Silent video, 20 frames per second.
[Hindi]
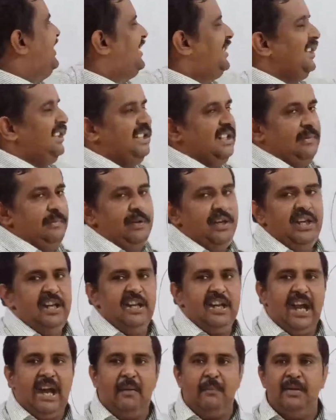स्थिति भी
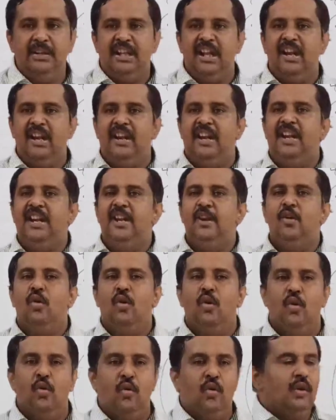ना बदल रही
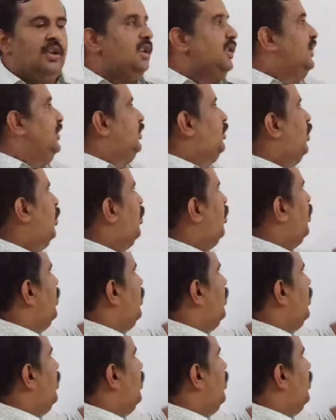हो तो